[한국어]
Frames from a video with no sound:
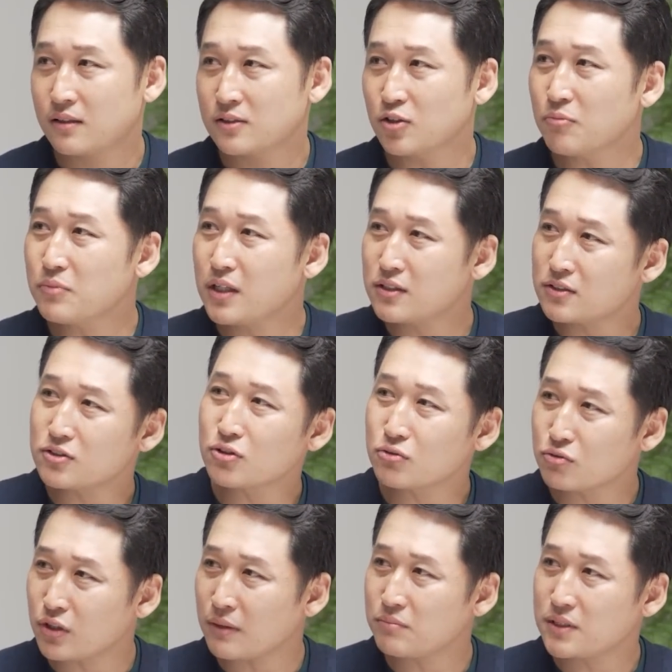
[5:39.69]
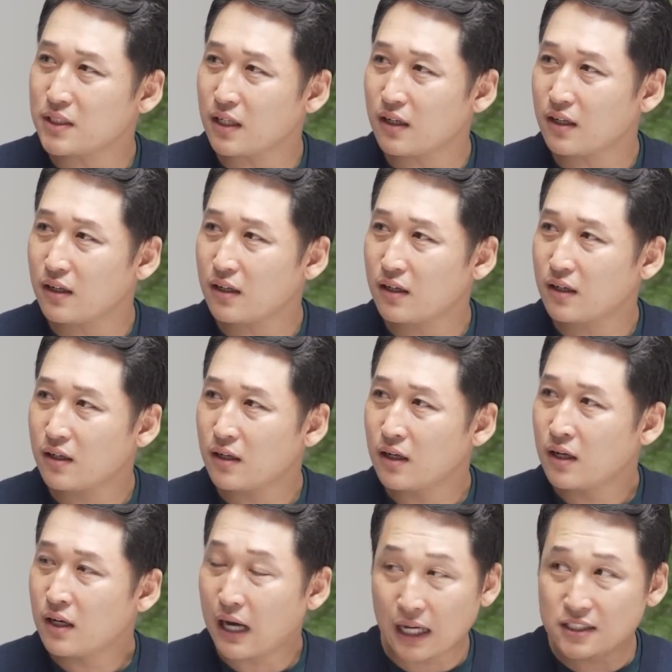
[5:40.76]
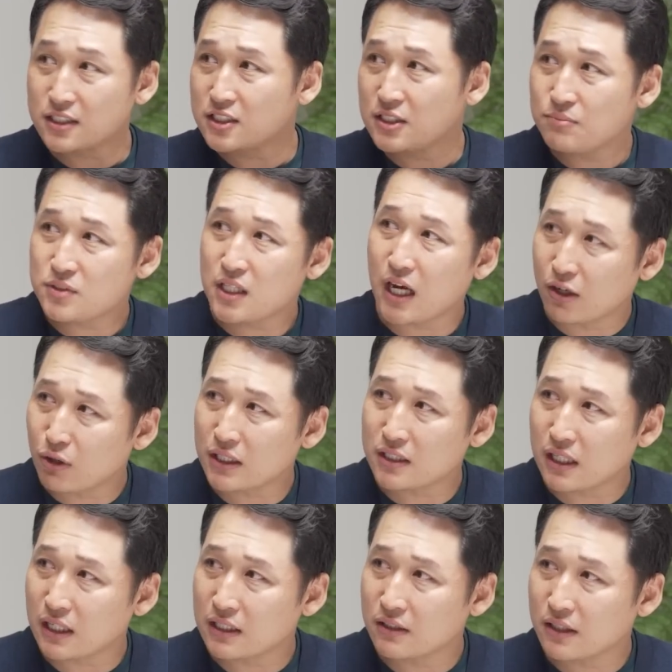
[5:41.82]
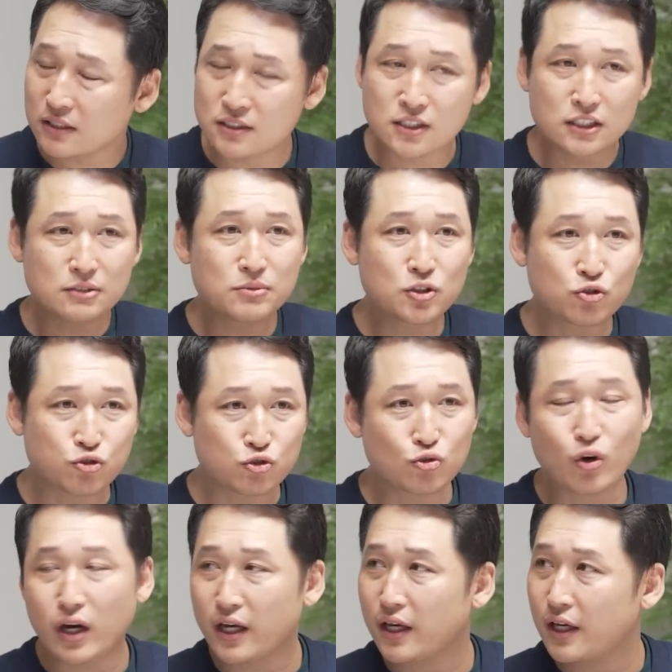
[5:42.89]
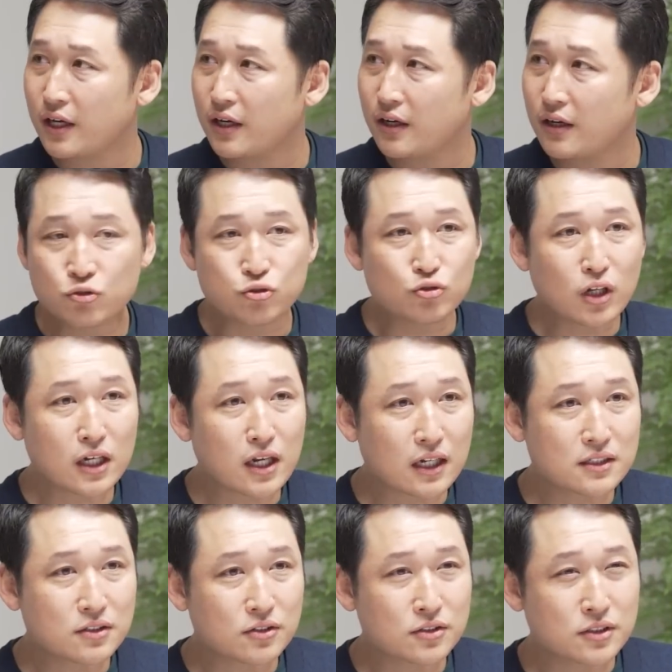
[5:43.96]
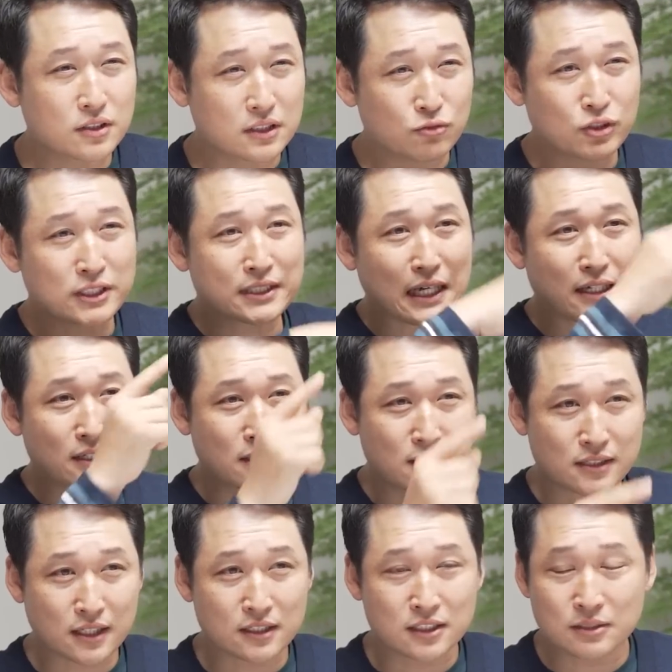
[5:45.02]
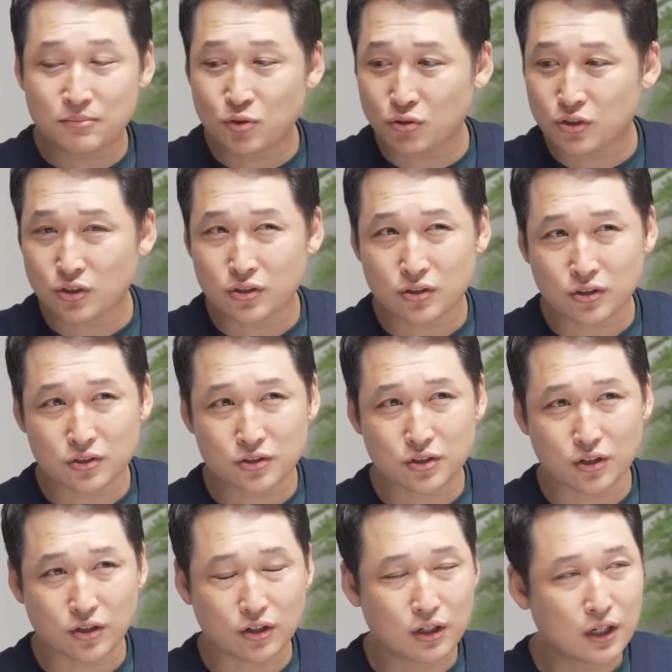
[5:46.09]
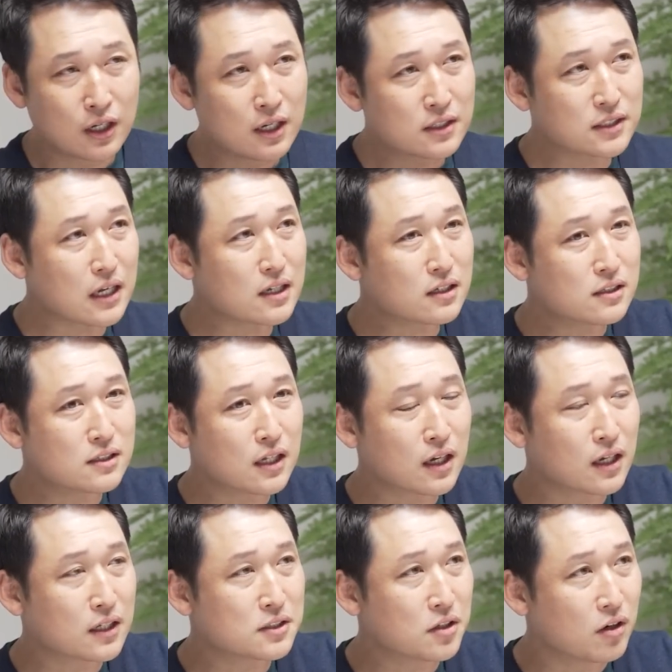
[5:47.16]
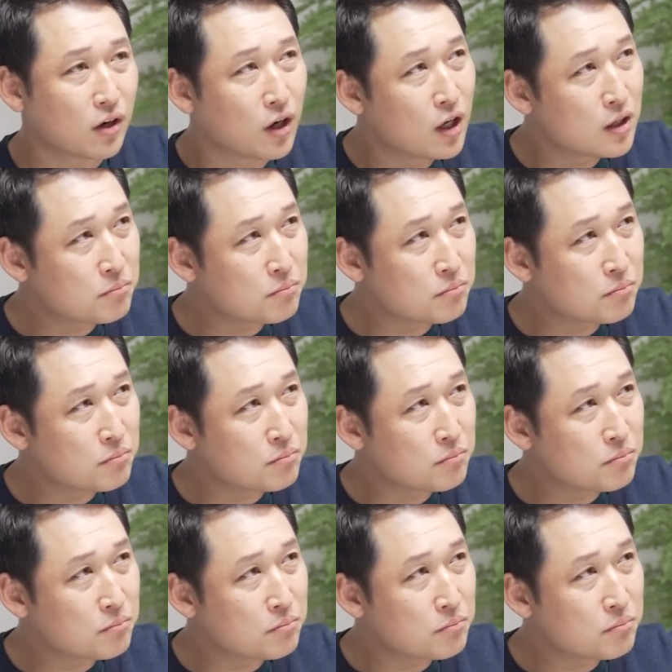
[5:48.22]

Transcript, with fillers: 썸네일 쓰셔도 됩니다. 네네. 아직 침체 안 왔다 이거예요. 네. 지금은 둔화예요. 둔화라는 것은 우리 사이클 제가 그림도 그려드렸죠. 네. 사이클 상에서